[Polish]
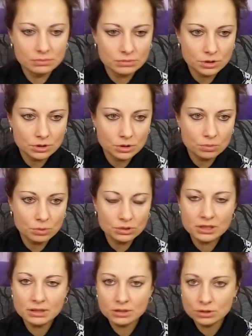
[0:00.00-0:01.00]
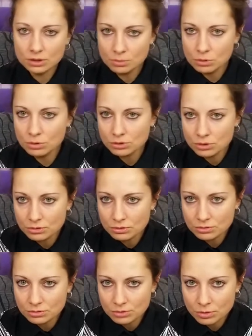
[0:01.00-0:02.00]
no to, było nie, to nie było do
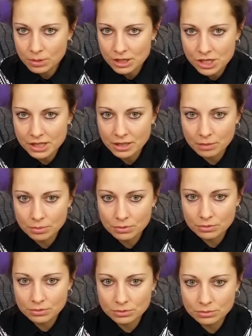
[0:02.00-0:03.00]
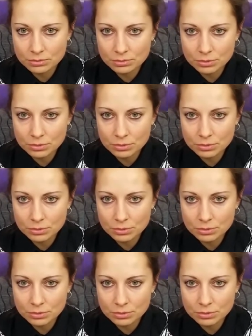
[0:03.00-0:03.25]
wyobrażenia, bo,